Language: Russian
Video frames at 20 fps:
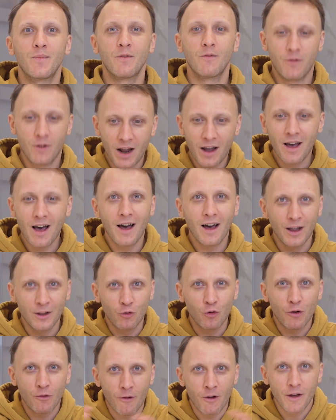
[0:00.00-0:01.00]
Врага,
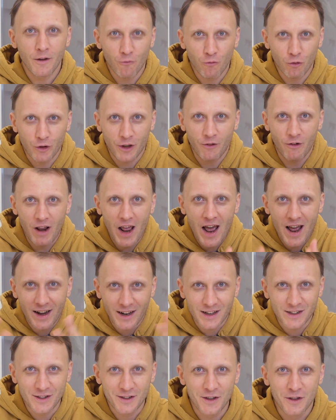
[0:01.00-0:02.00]
которого вот в
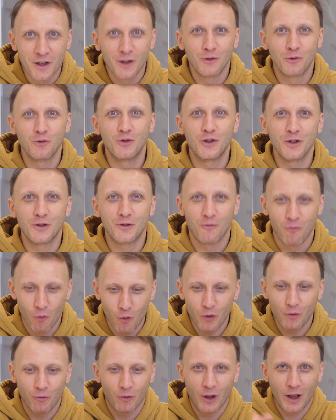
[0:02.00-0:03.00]
реальности не
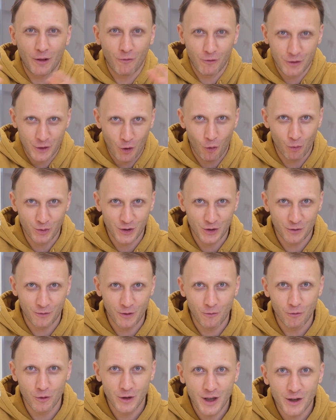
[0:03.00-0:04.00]
существует, вот этого
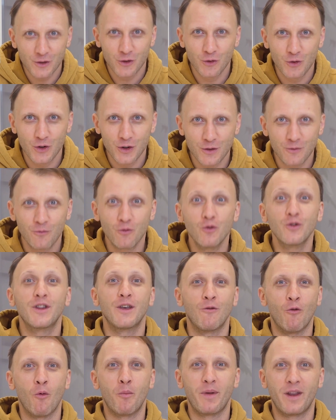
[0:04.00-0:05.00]
сообщества его не существует,
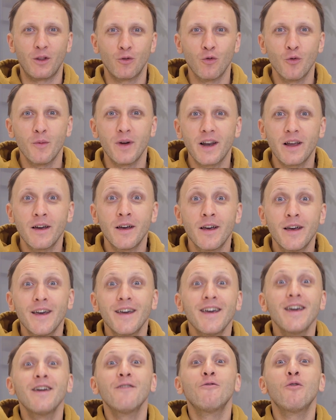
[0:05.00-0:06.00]
его придумали,
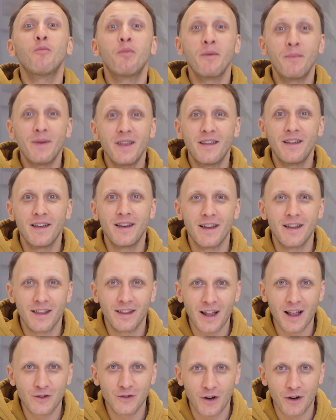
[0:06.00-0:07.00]
и его победили,
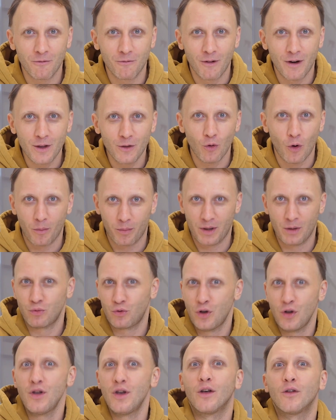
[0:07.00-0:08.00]
не начав войну, а потому
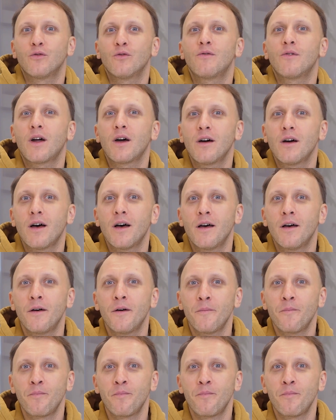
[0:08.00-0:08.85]
что нет врага.